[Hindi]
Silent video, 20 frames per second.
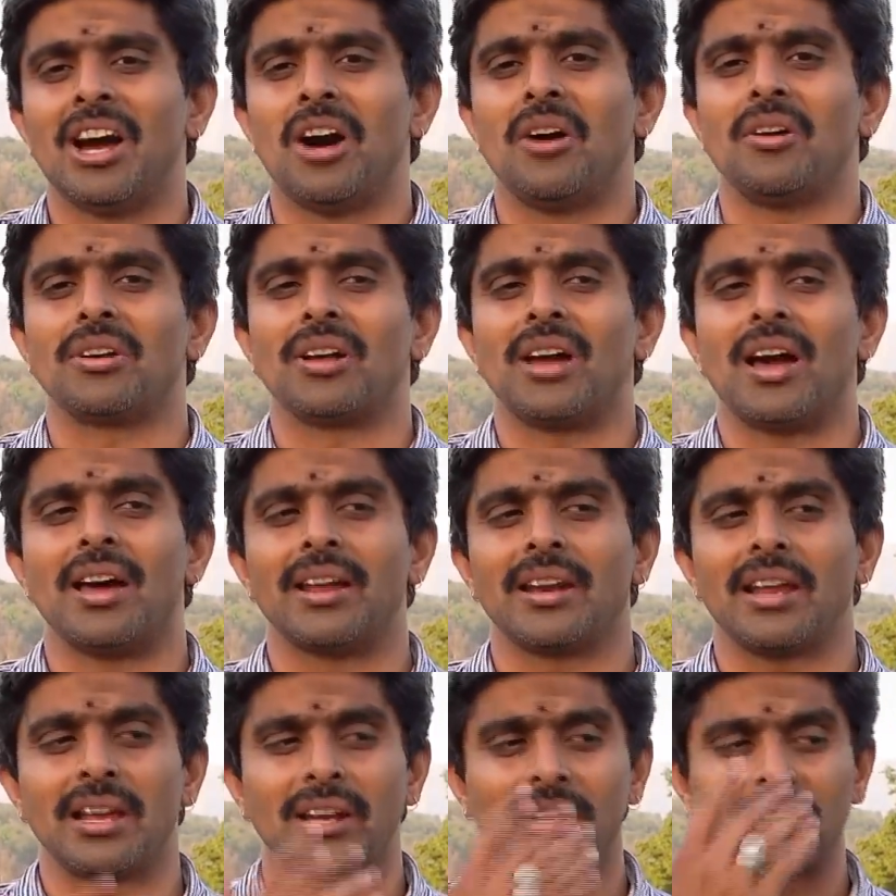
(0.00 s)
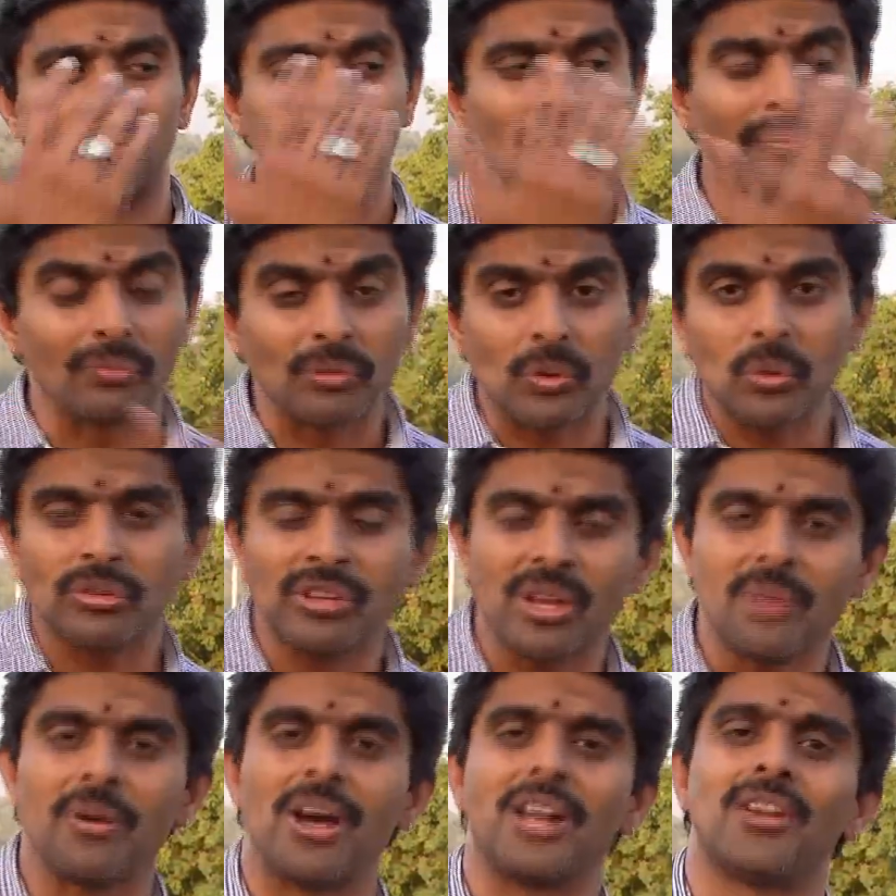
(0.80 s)
और हर एक जंतु
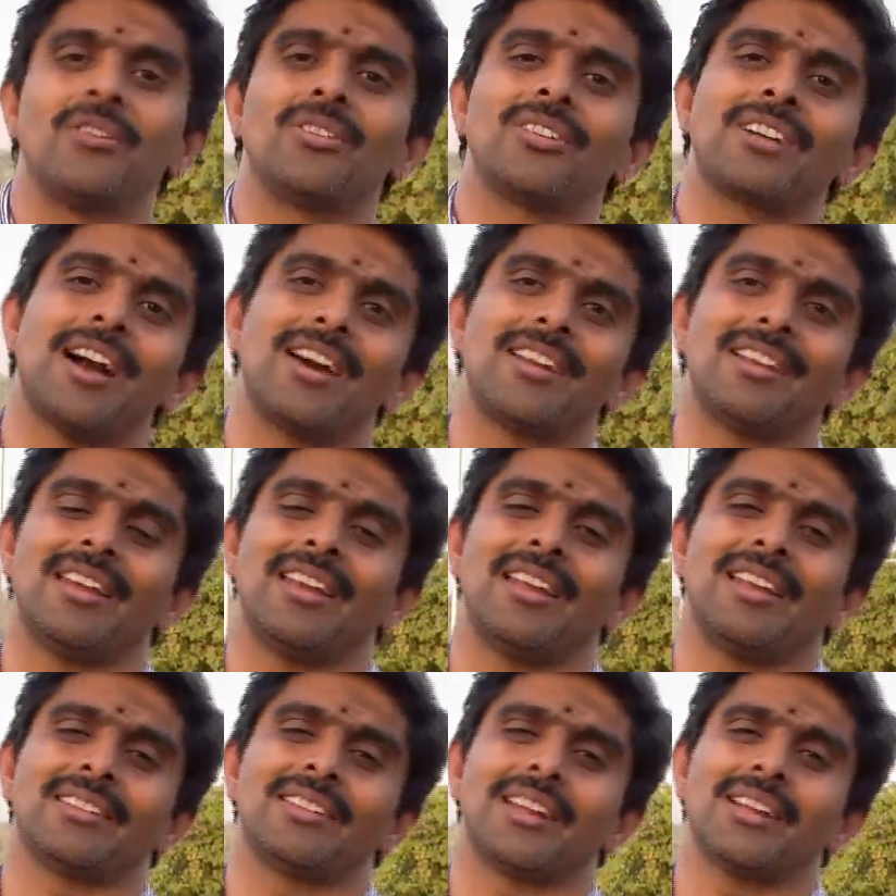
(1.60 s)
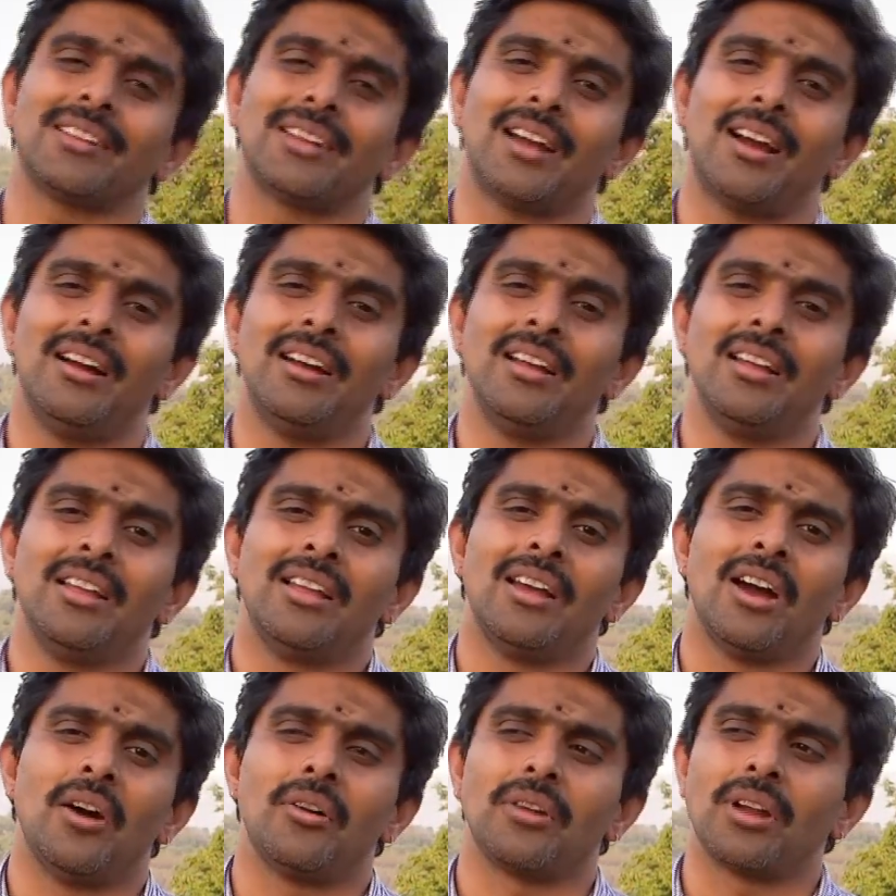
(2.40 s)
से मानव कार्य लेता था
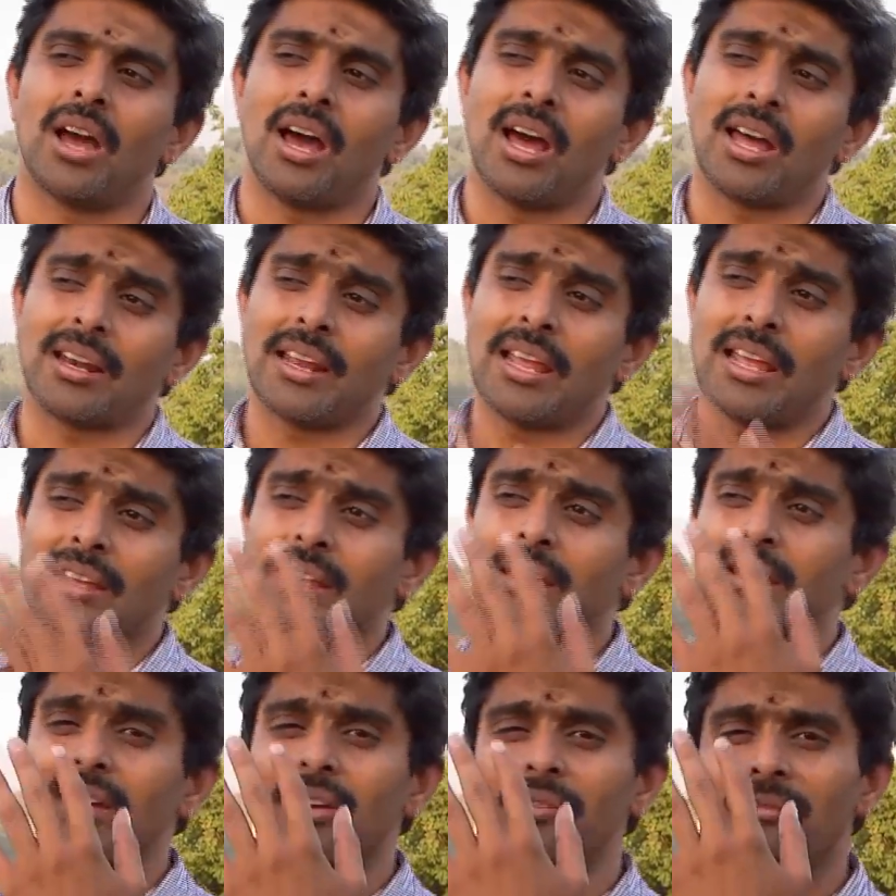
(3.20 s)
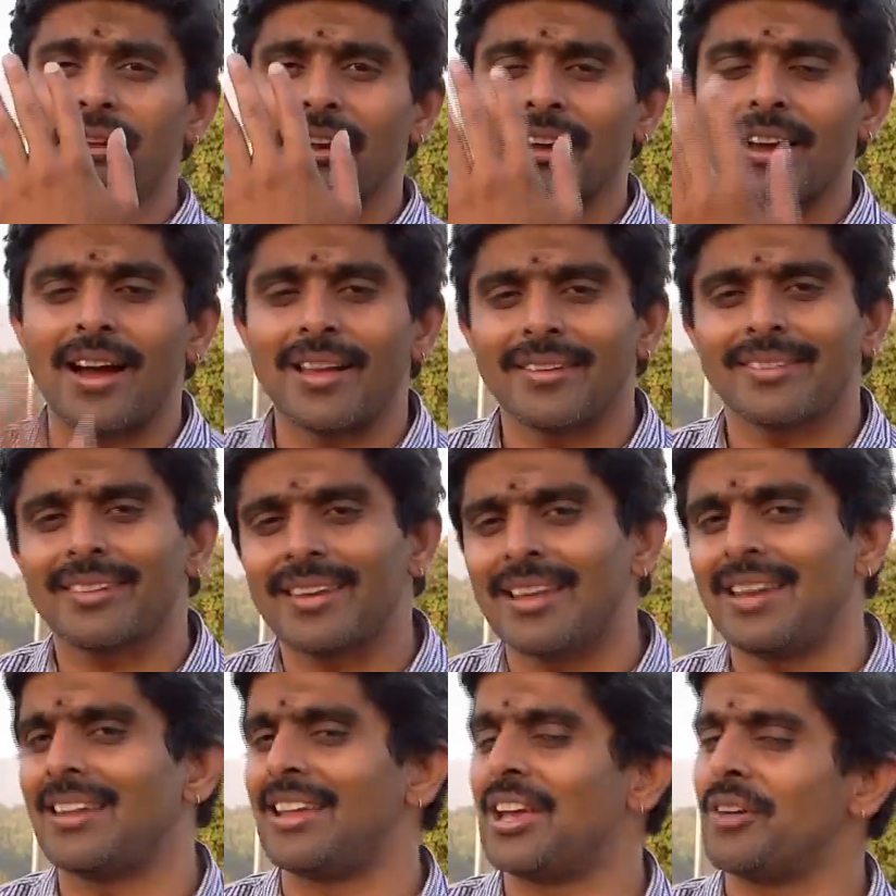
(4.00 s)
और हर एक के विकास
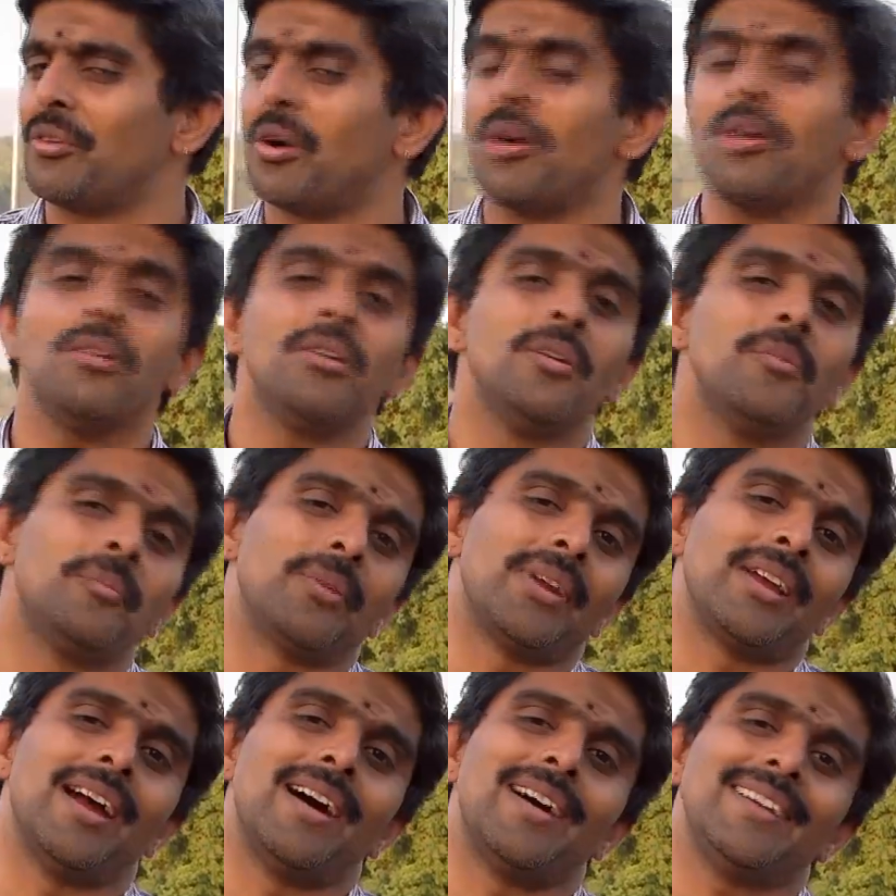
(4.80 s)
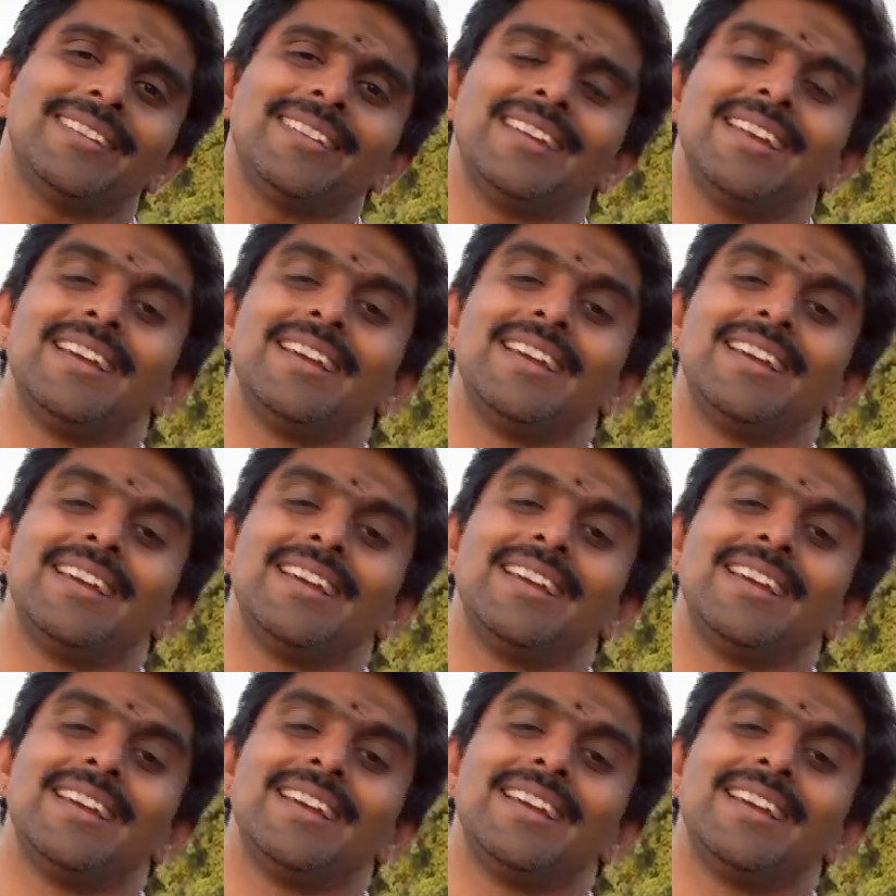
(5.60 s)
के लिए वो प्रयास